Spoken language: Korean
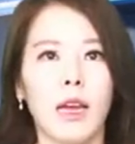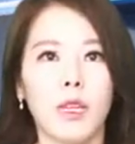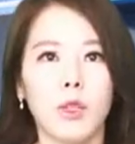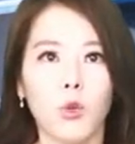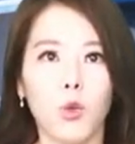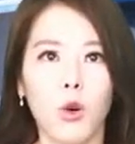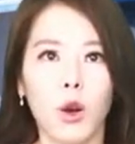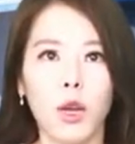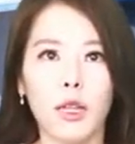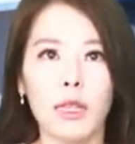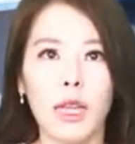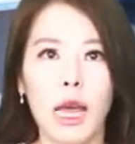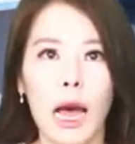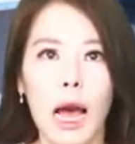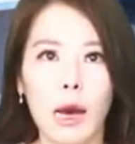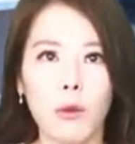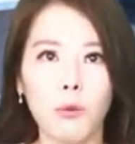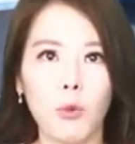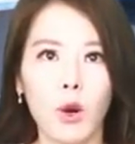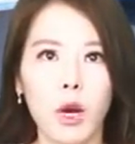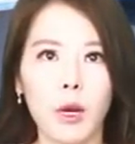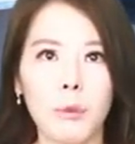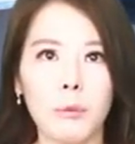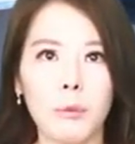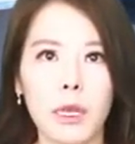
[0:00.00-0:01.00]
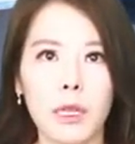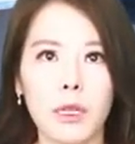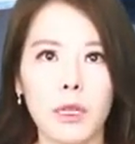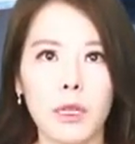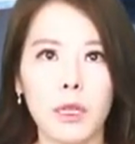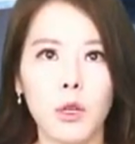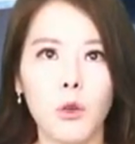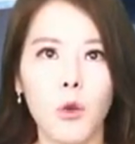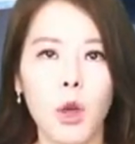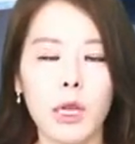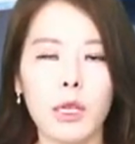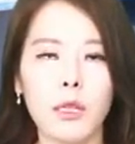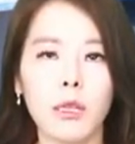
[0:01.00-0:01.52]
또한
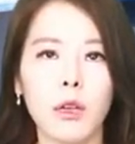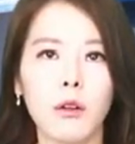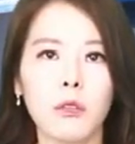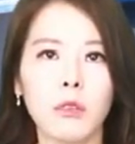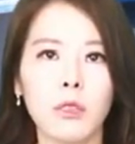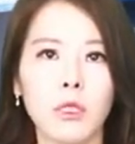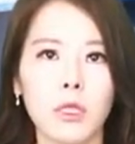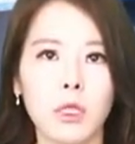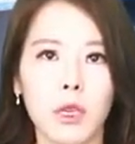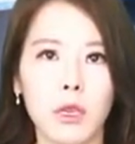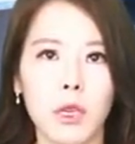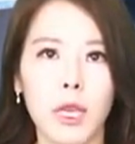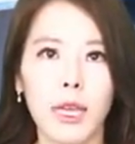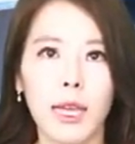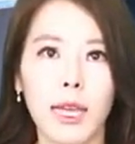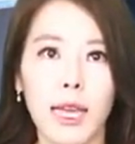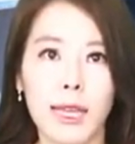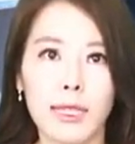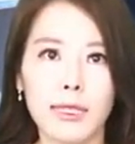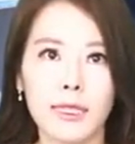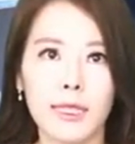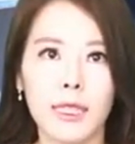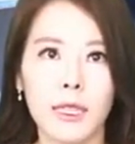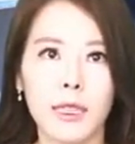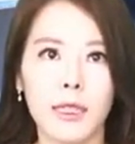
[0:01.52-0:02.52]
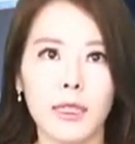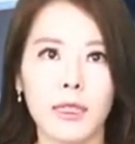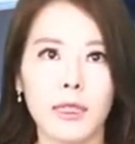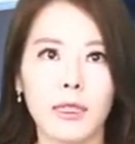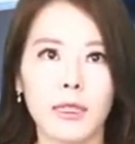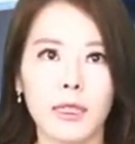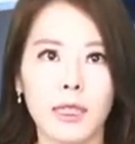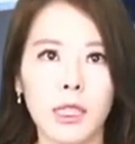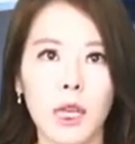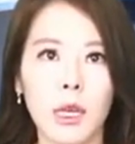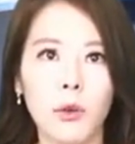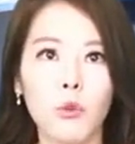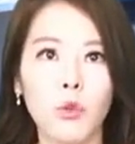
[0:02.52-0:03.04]
암호화폐를 횡령죄의
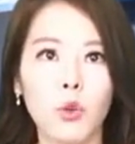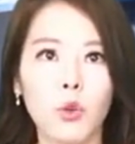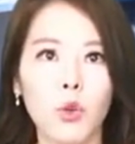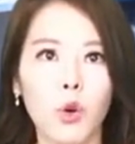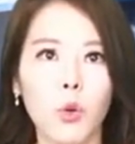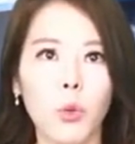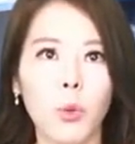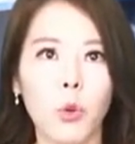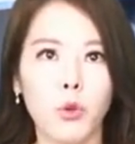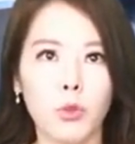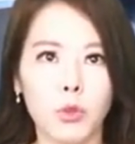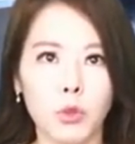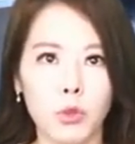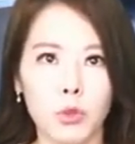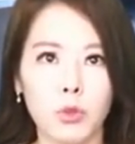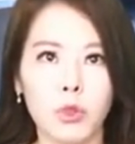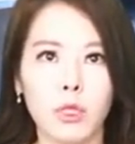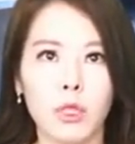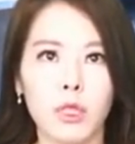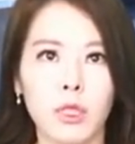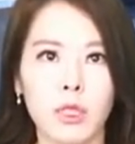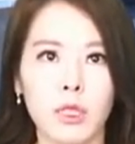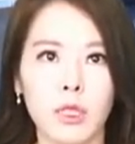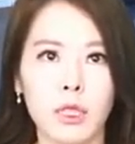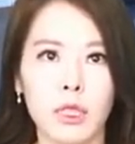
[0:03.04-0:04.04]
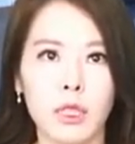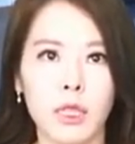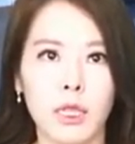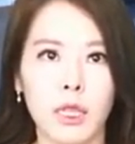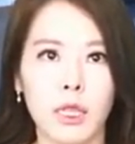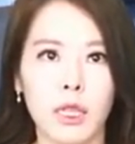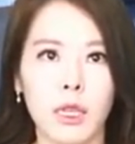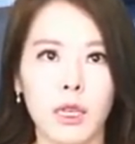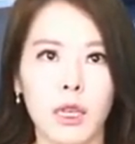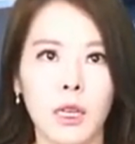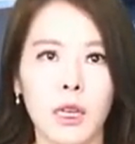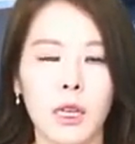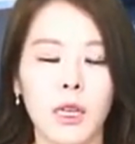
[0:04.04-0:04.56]
객체인 재물로 볼 수
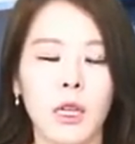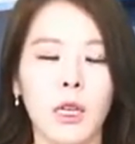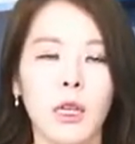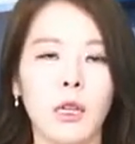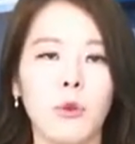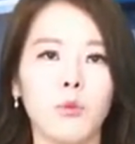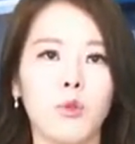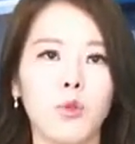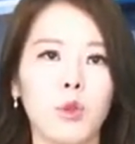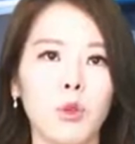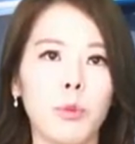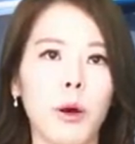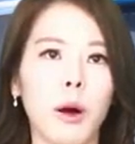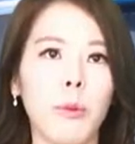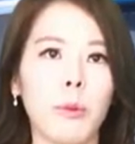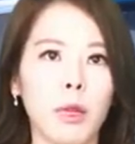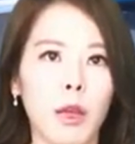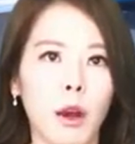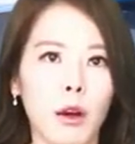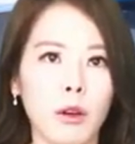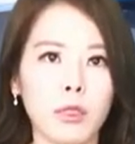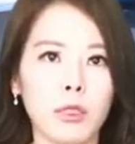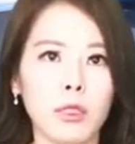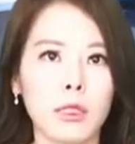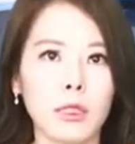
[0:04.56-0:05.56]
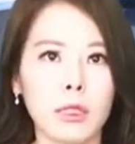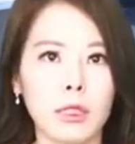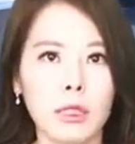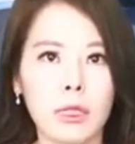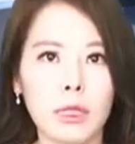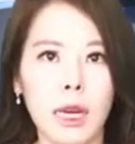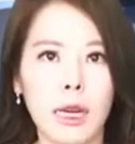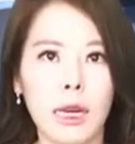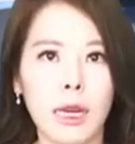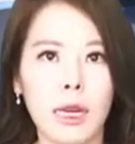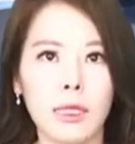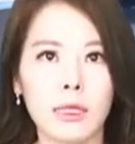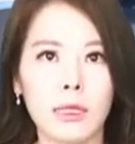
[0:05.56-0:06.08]
있는지 불법 영득
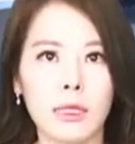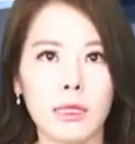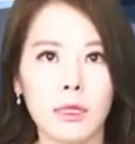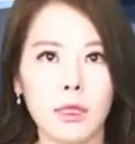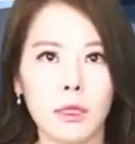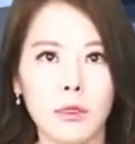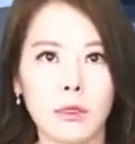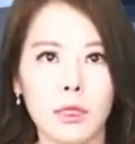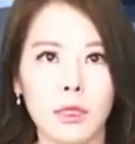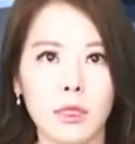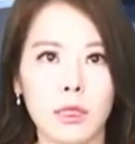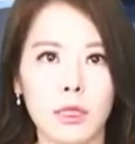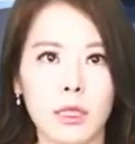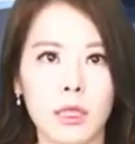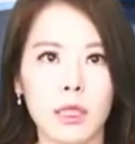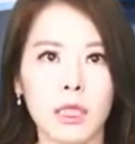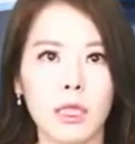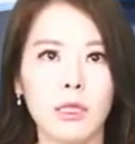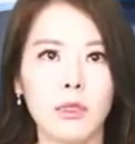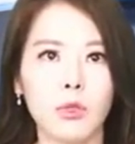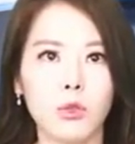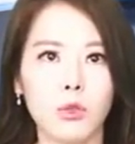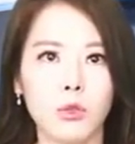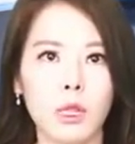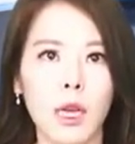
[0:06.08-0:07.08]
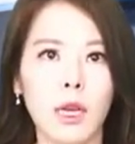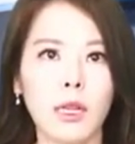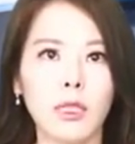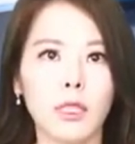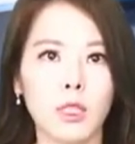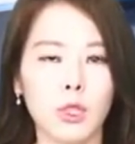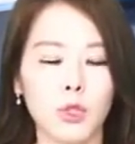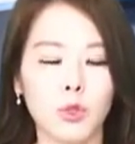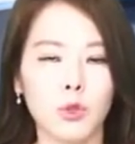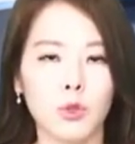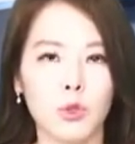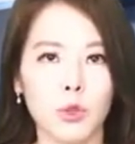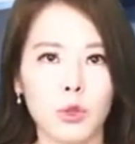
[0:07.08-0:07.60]
의사가 있었는지 수사
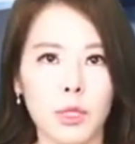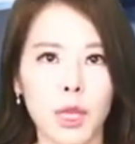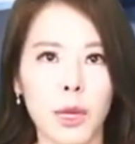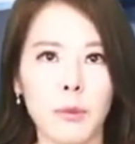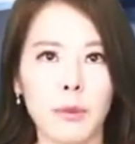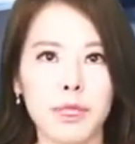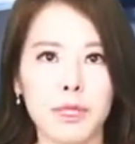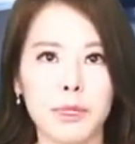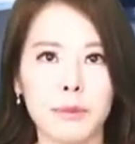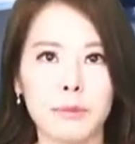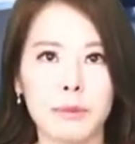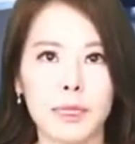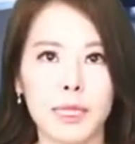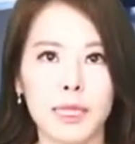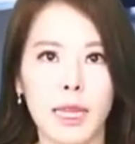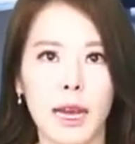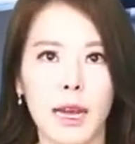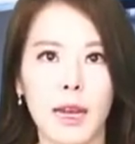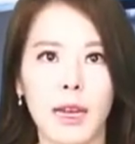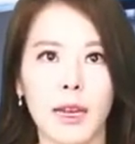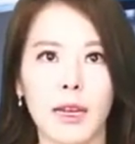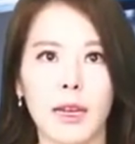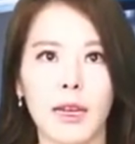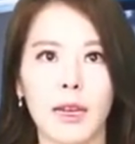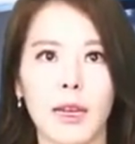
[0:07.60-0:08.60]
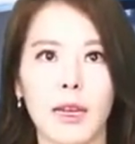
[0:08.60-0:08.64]
기준으로 삼았습니다.